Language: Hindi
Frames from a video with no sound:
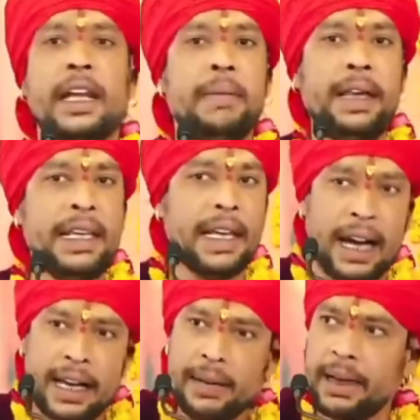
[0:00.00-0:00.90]
ना मेरी
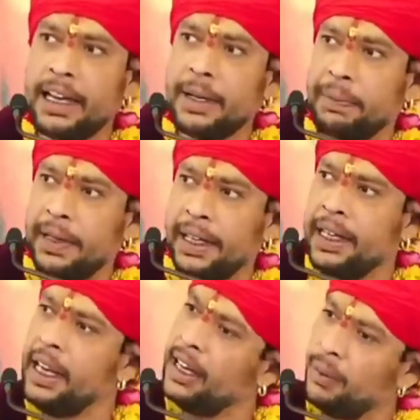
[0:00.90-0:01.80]
आने वाली पीढ़ी
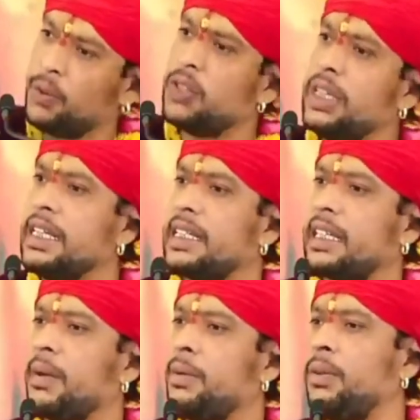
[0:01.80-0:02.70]
ना मुझे
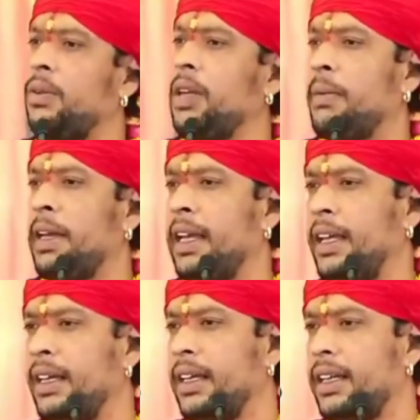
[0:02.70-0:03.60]
इसका वो ना मिले